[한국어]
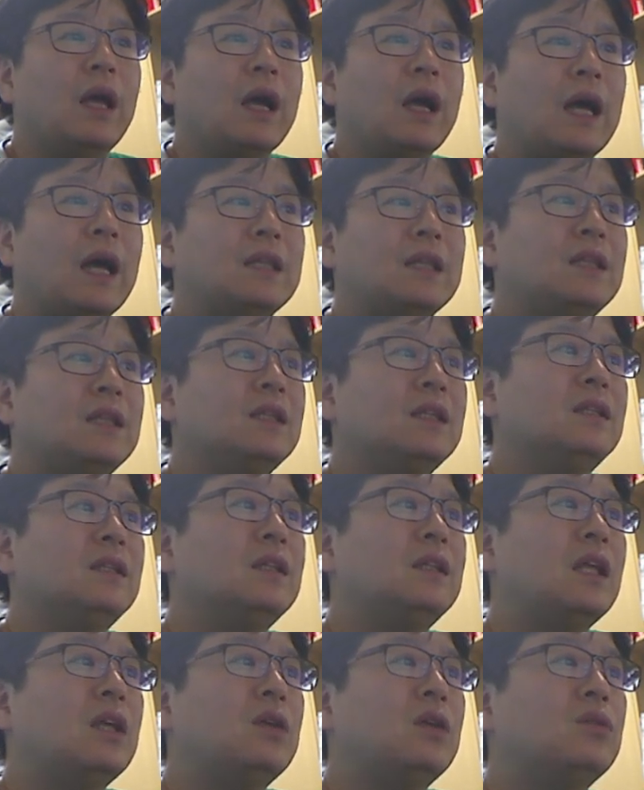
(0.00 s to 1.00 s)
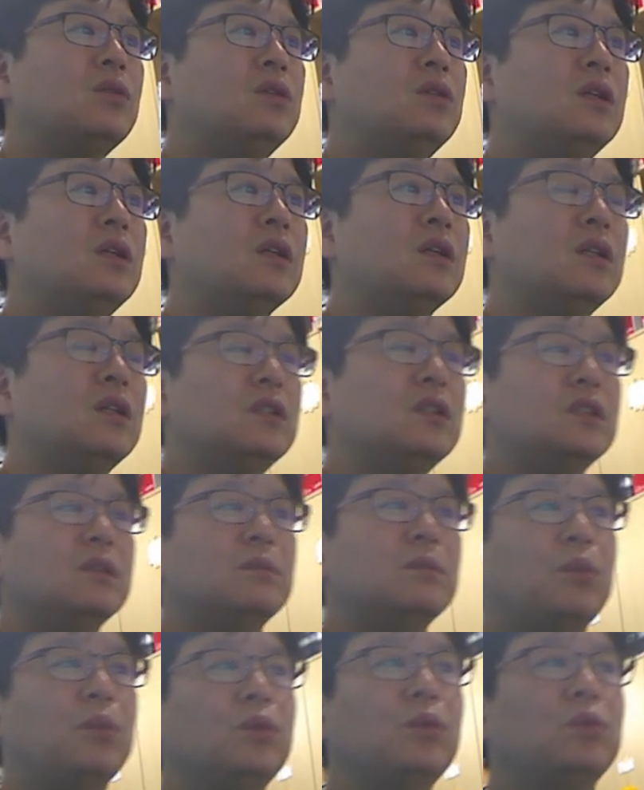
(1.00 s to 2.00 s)
같은 내용을
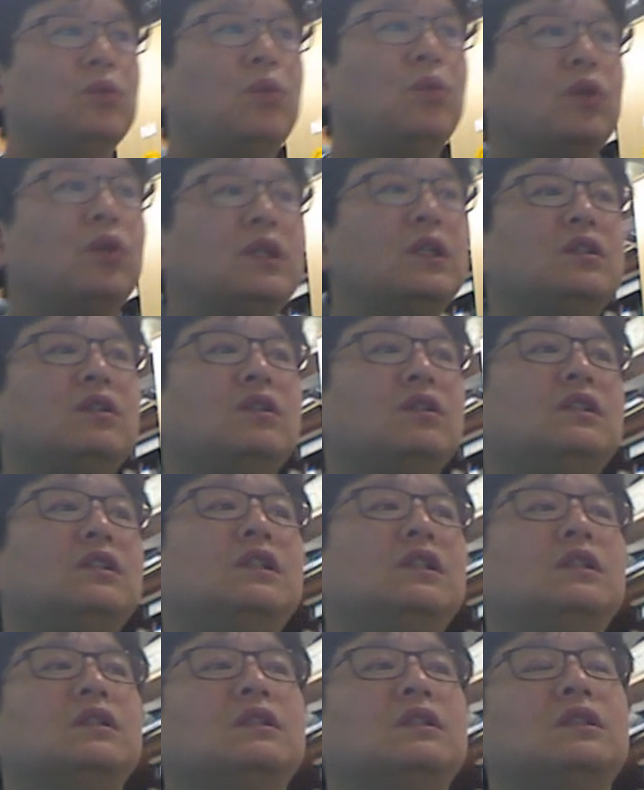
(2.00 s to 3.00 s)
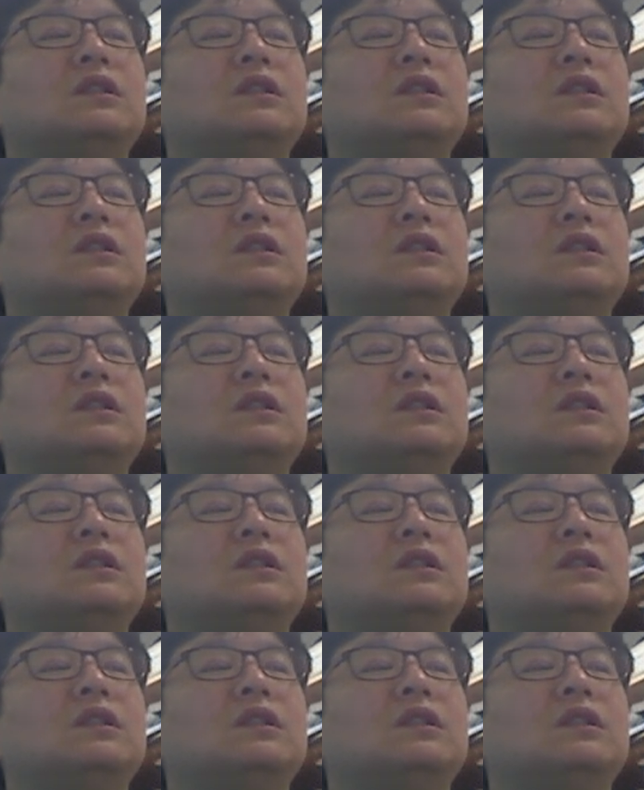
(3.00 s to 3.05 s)
지금 본 동의서를